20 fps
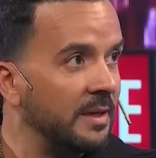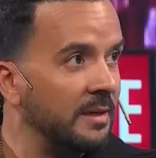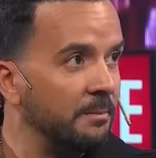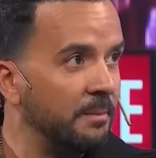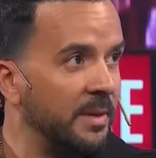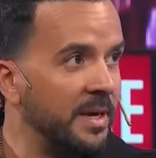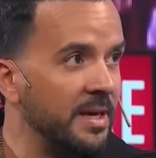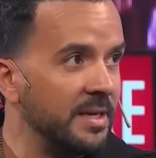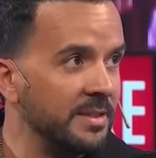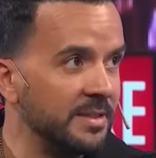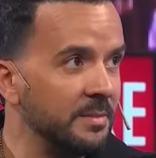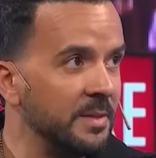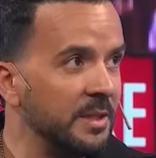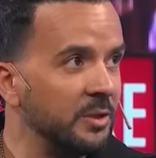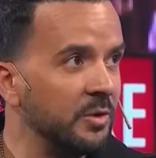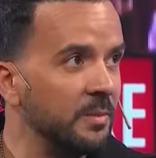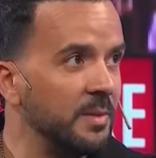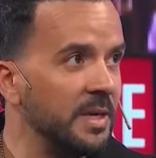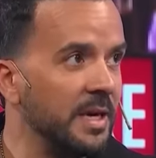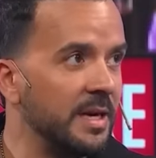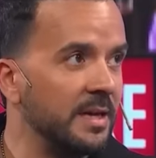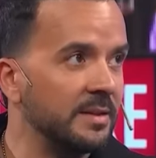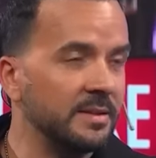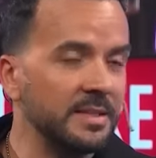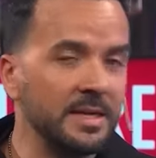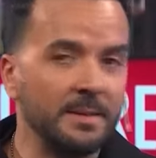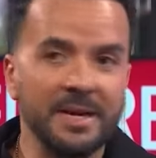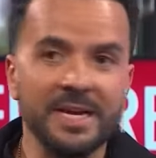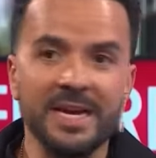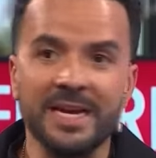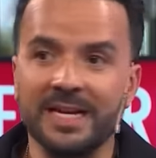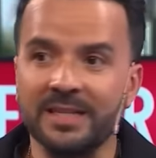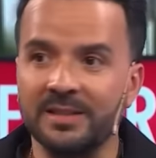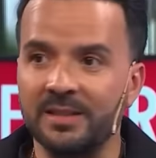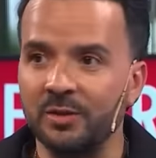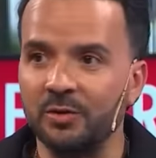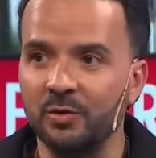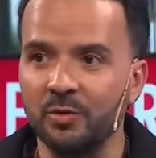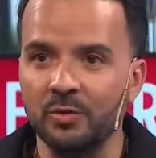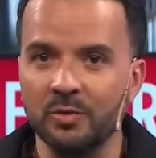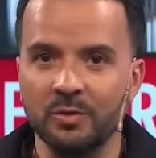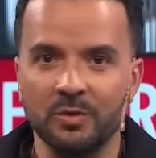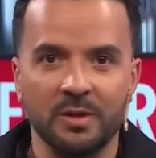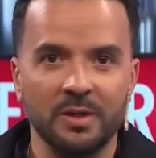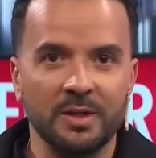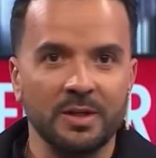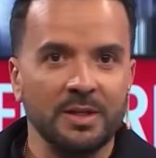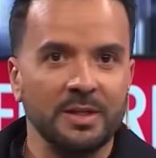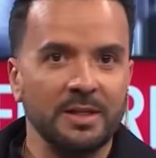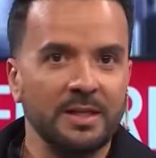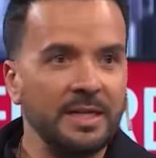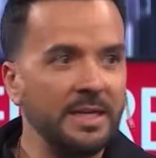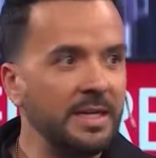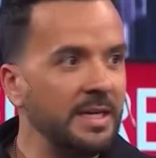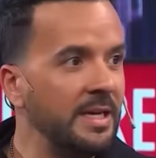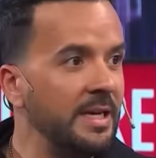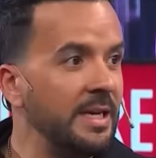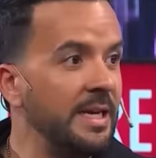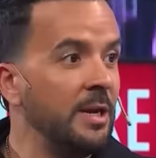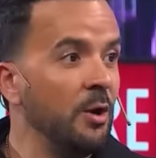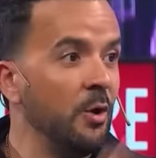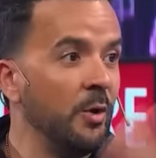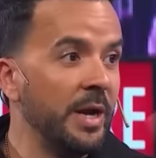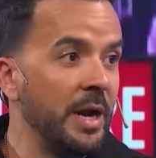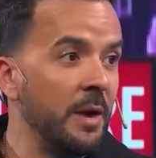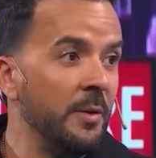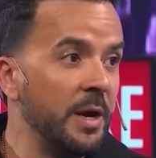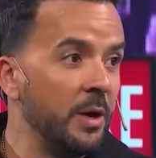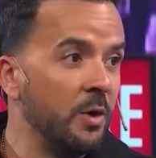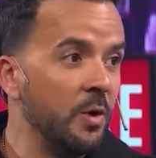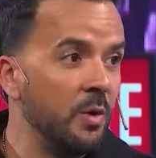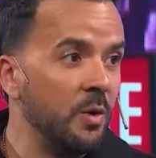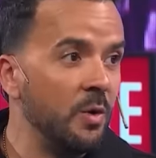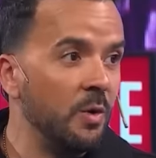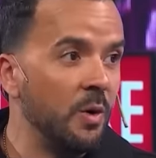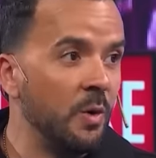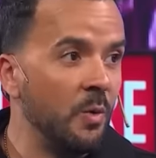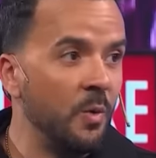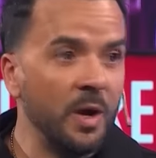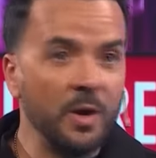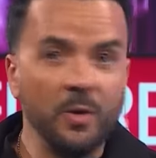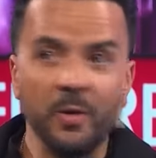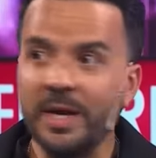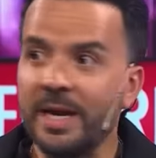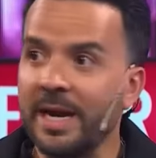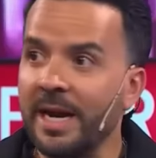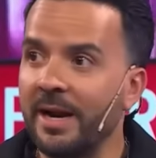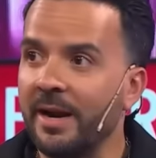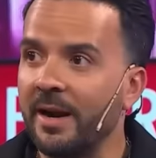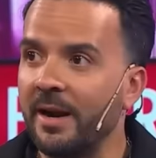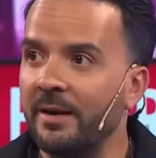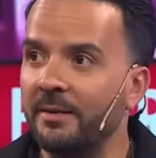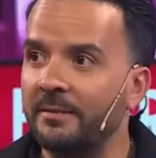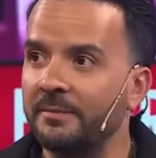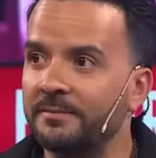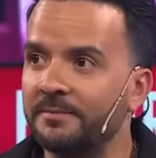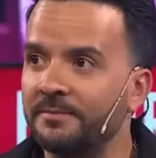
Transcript: para el nacimiento de mi ah, hija, se llama Llegaste tú, y, y lo grabé con, con, Juan Luis Guerra.